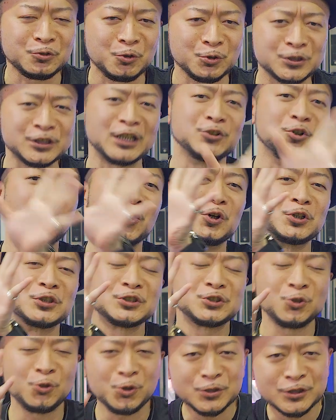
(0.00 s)
こちらの
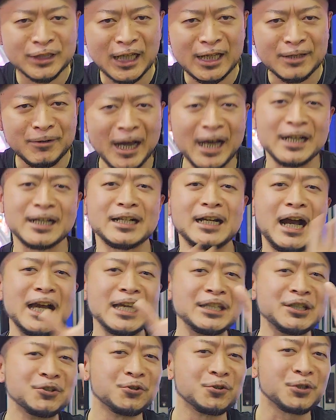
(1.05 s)
詳細は
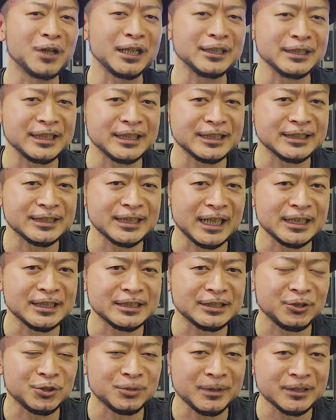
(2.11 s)
概要欄に記載
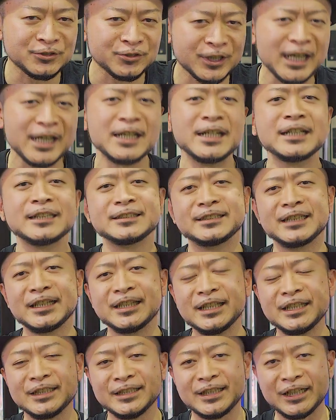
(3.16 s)
しておりますのでぜ
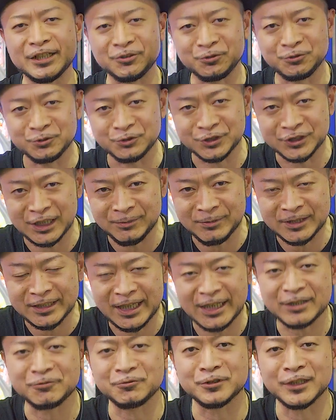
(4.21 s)
ひチェックしてみ
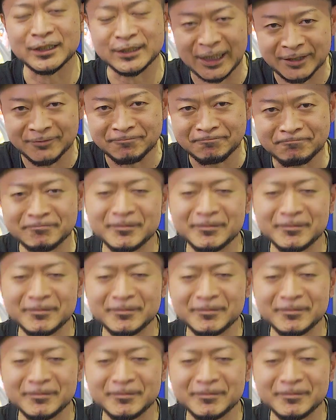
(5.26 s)
てください